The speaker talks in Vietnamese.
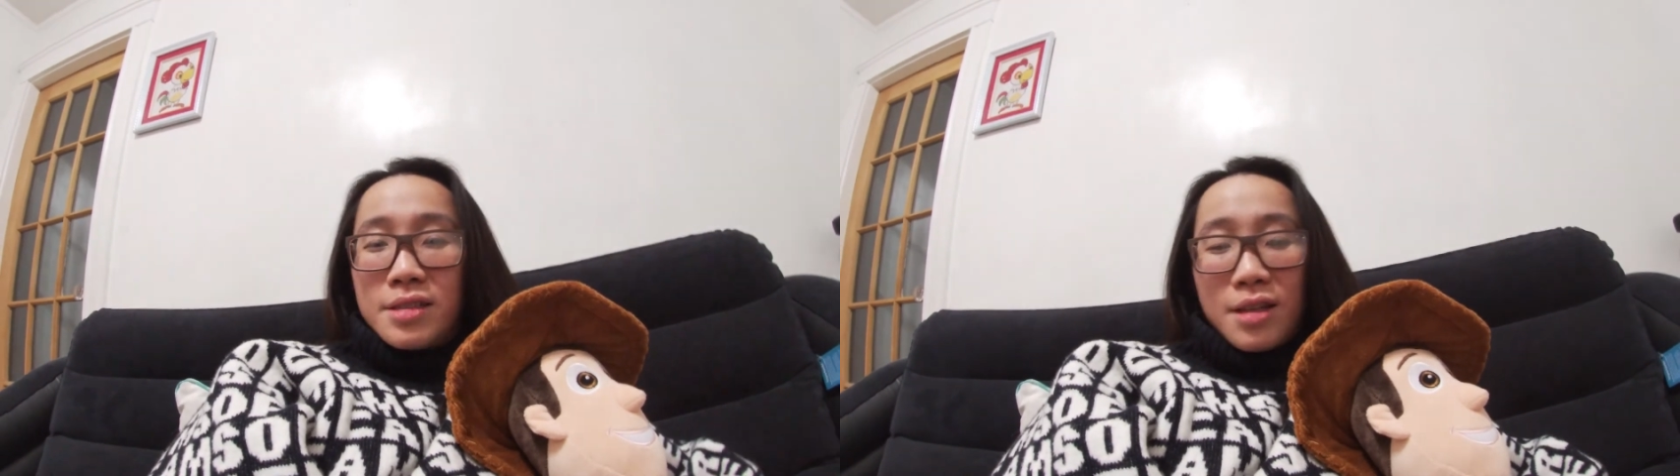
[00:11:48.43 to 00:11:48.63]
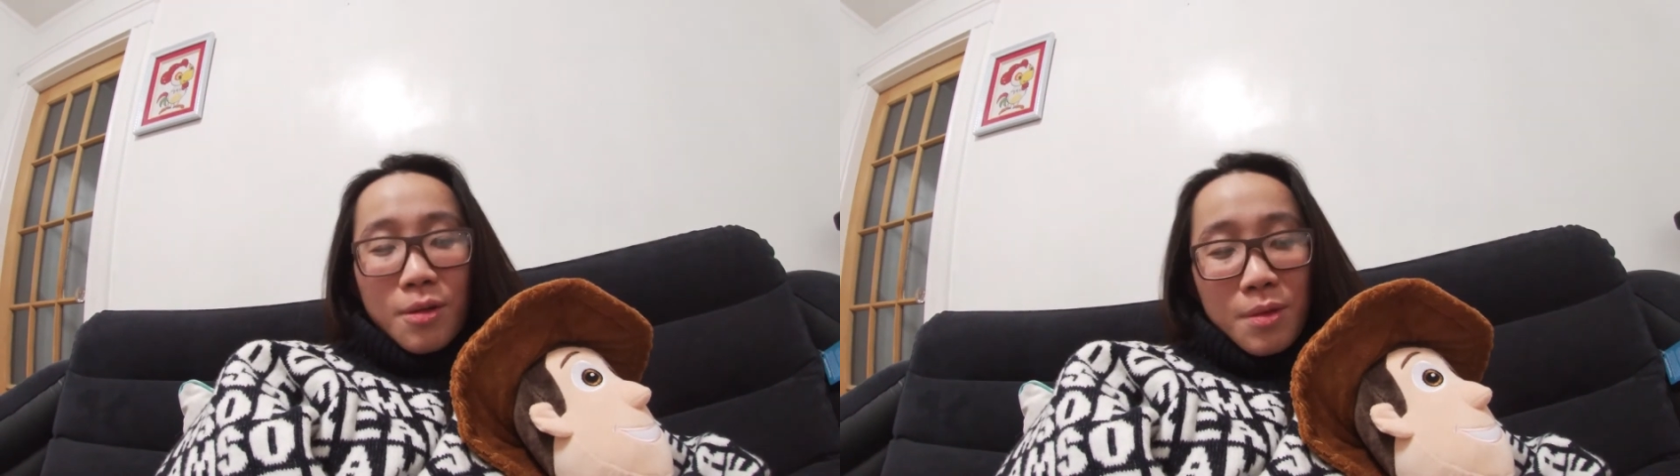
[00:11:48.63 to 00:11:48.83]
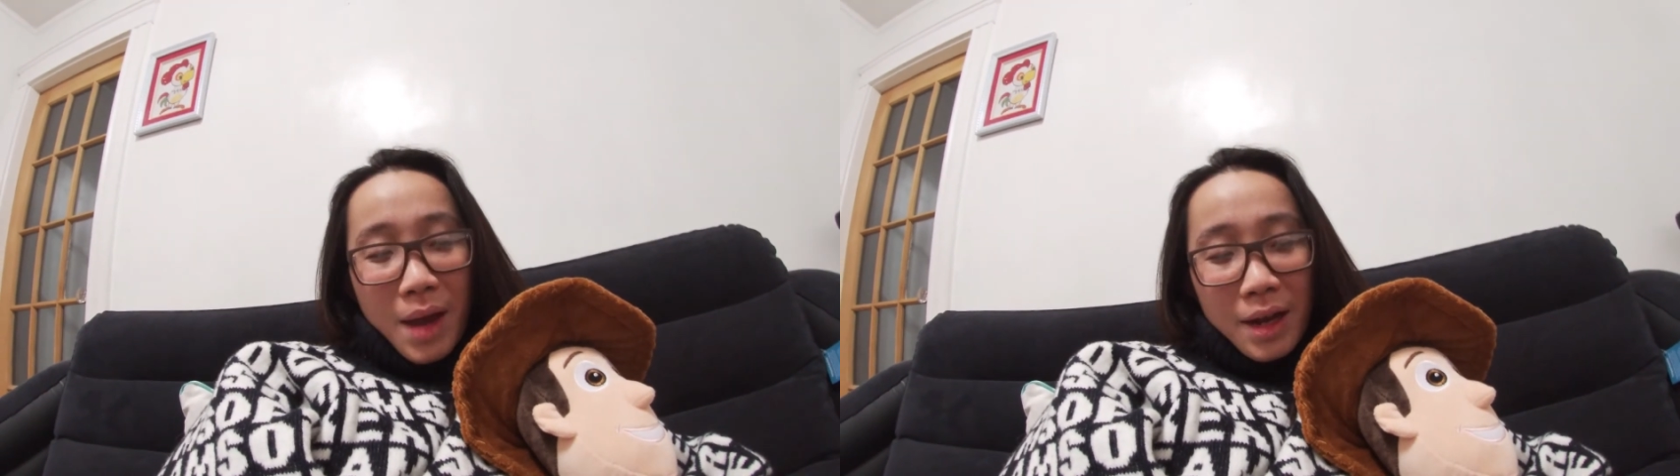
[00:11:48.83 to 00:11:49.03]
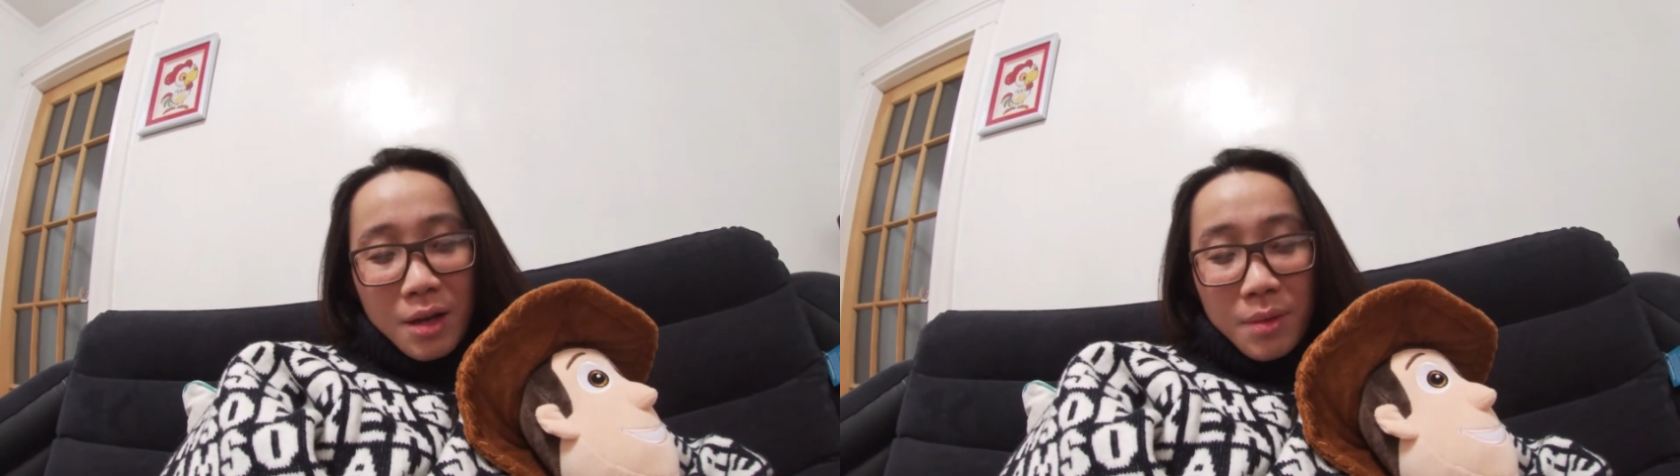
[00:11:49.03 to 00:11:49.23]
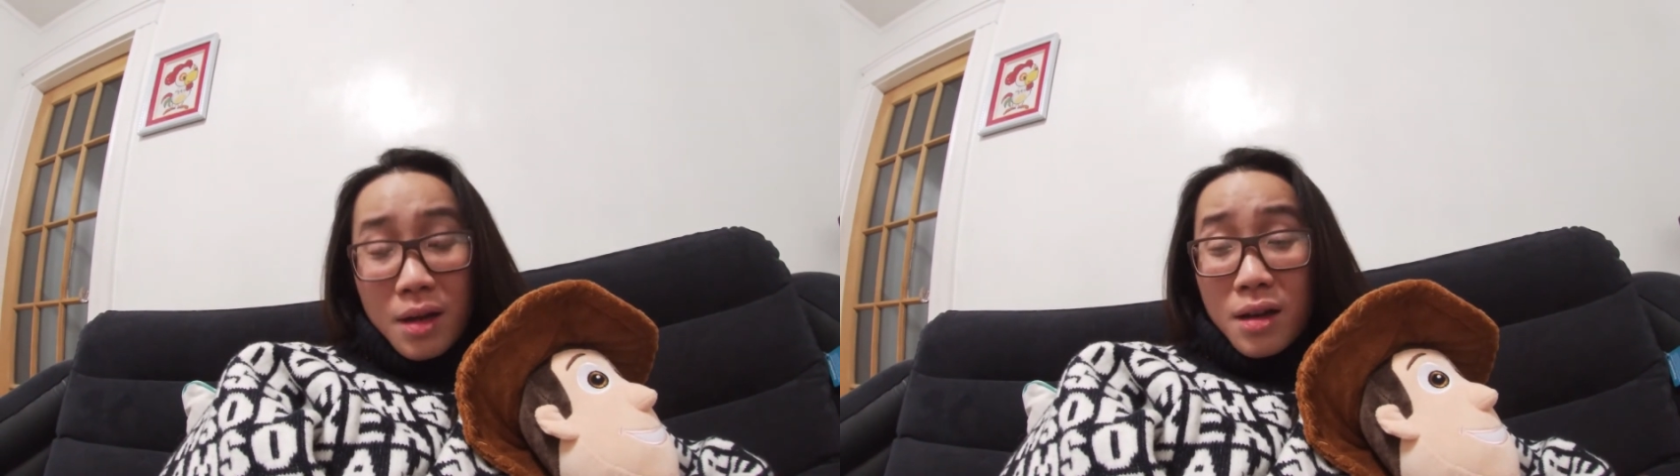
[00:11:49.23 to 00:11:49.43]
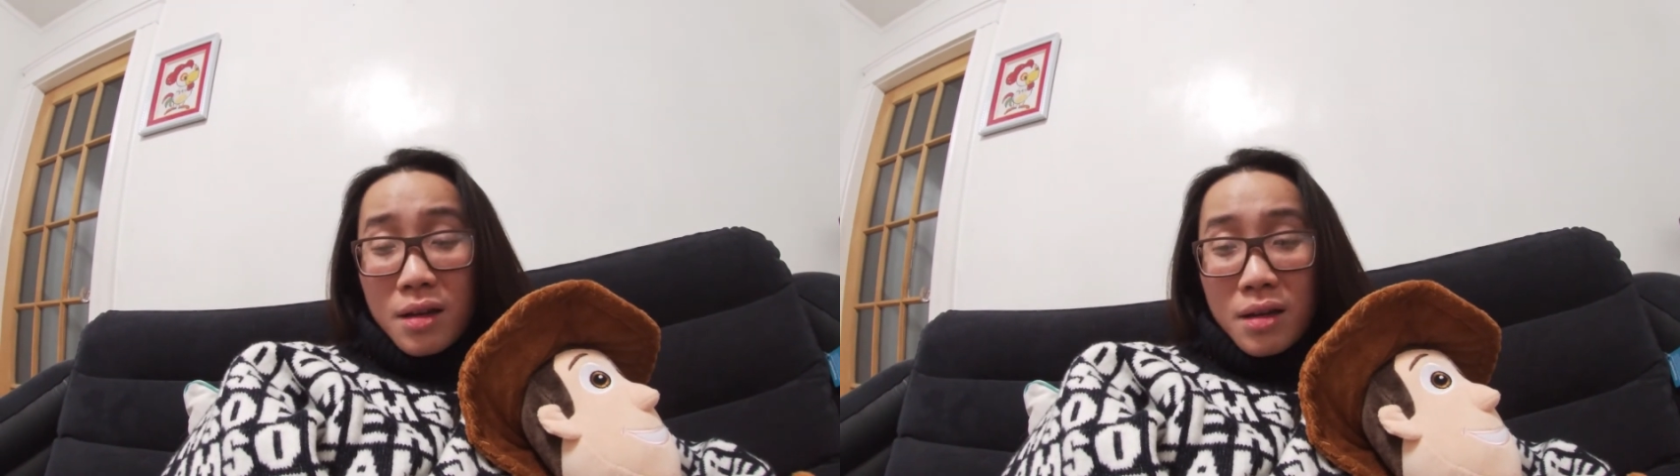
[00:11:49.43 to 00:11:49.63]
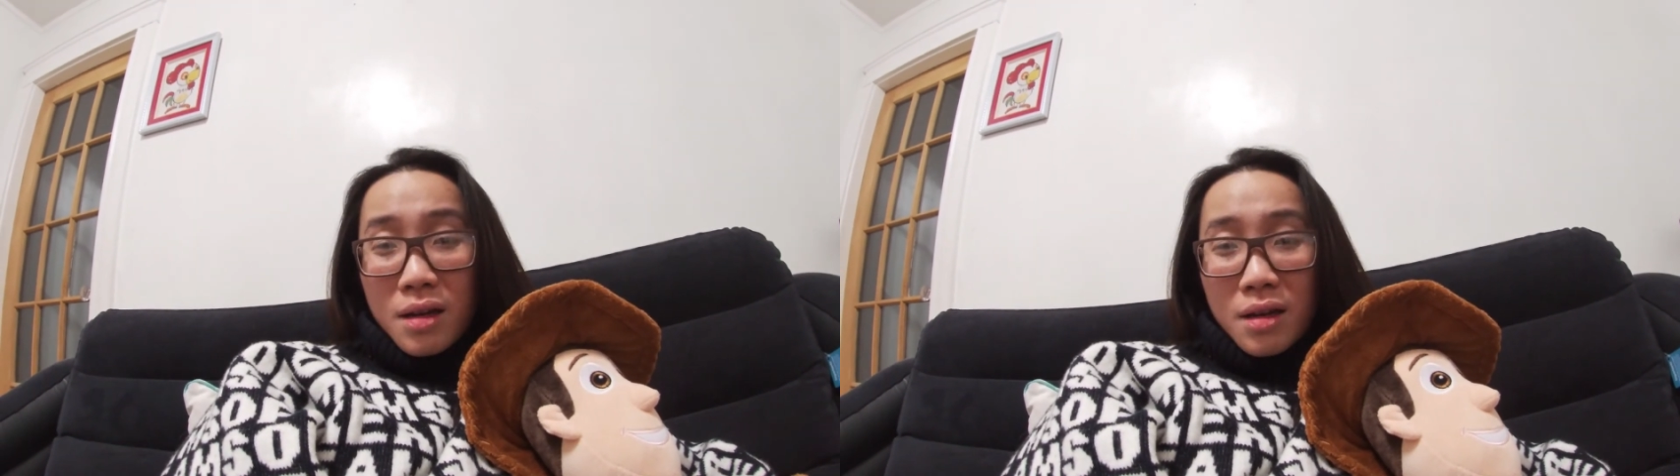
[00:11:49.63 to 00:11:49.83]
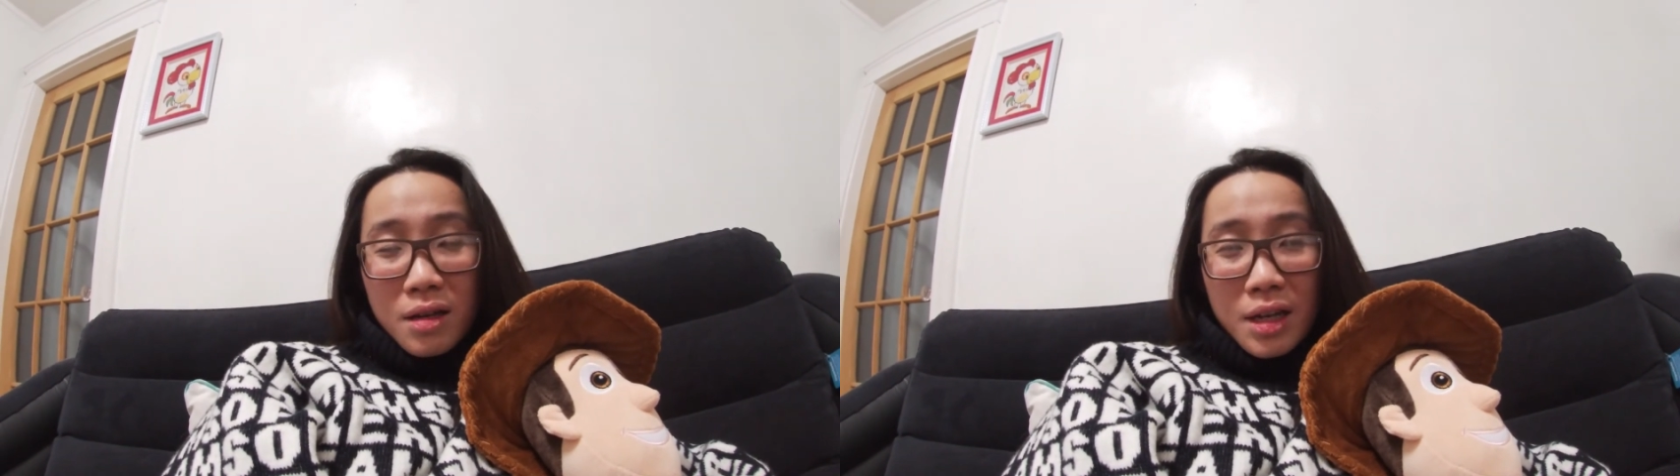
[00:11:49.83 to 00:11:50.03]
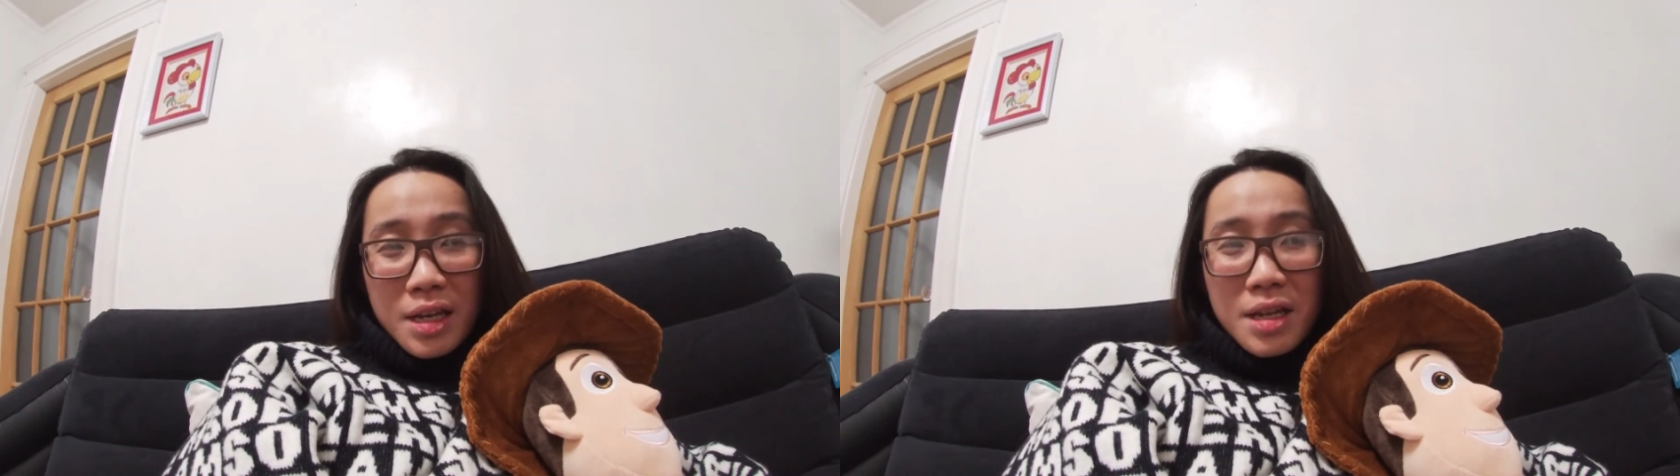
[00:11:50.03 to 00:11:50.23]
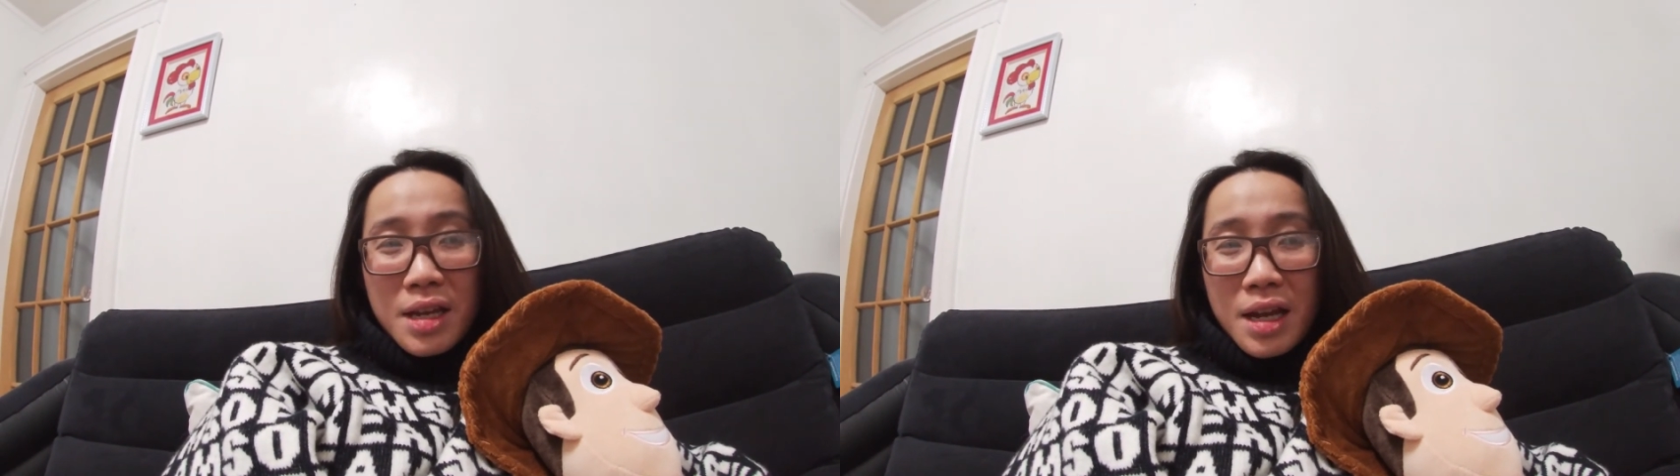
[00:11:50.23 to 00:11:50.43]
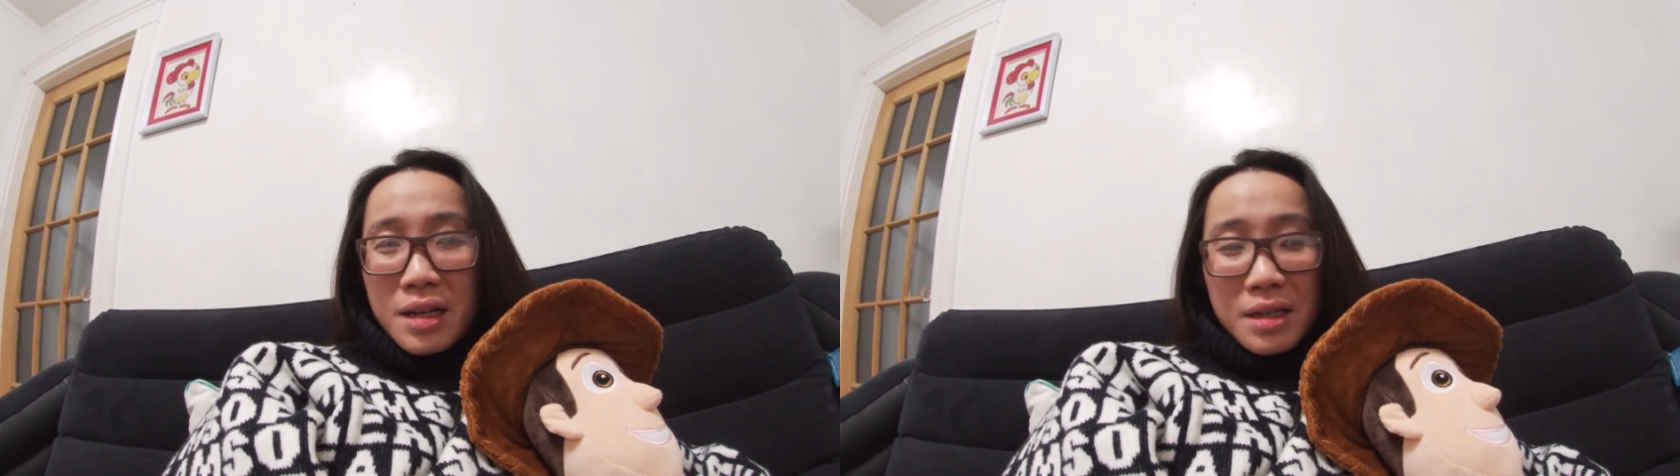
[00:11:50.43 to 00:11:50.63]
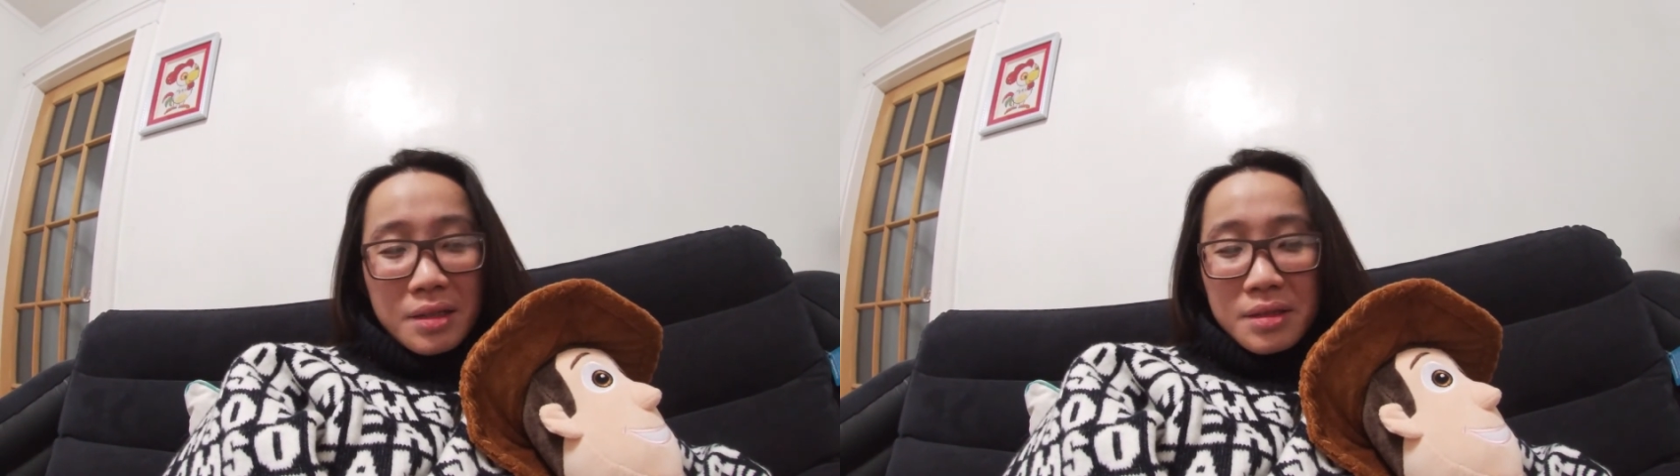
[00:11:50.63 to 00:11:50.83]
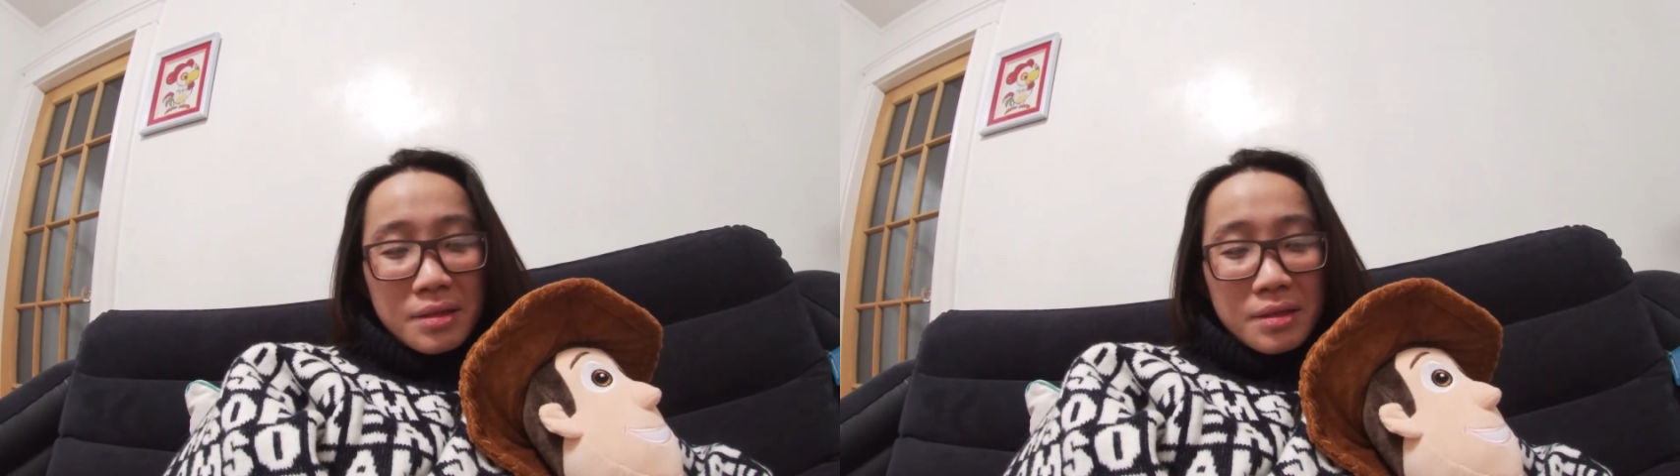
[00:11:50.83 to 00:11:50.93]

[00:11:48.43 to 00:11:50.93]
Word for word: xin lỗi mấy bạn nào mà à, nghĩ như vậy là